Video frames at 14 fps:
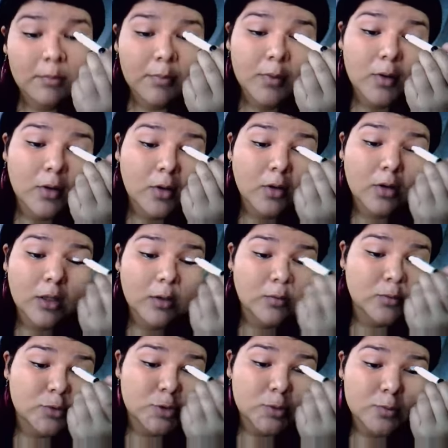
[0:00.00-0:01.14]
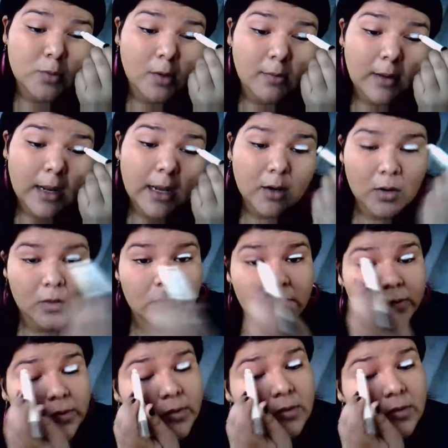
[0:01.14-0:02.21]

poco de un jumbo blanco